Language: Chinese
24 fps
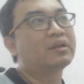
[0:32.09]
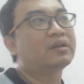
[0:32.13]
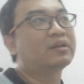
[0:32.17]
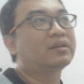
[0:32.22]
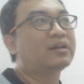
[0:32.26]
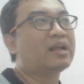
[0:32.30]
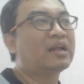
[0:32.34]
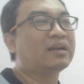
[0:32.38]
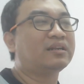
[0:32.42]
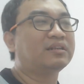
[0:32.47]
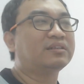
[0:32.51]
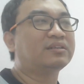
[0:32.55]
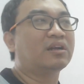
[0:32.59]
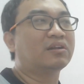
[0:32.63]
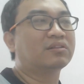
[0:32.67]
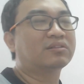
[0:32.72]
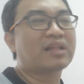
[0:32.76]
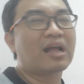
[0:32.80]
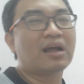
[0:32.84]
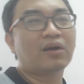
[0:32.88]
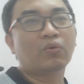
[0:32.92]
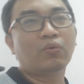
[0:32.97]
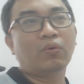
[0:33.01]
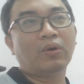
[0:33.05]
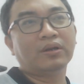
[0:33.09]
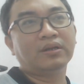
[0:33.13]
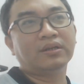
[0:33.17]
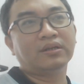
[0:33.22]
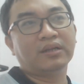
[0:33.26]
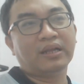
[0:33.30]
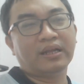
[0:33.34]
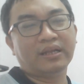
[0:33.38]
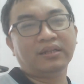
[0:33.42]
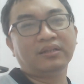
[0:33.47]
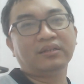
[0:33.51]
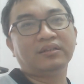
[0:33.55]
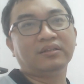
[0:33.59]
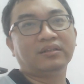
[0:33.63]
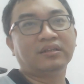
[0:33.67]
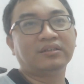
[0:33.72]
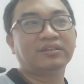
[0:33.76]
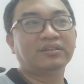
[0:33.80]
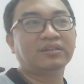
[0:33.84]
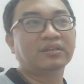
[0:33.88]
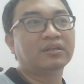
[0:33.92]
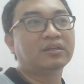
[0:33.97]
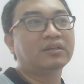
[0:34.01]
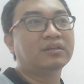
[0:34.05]
那你只要当官的，哎，你的
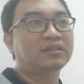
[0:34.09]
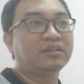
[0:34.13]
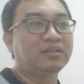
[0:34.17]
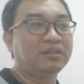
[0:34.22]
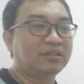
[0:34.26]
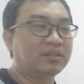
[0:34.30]
你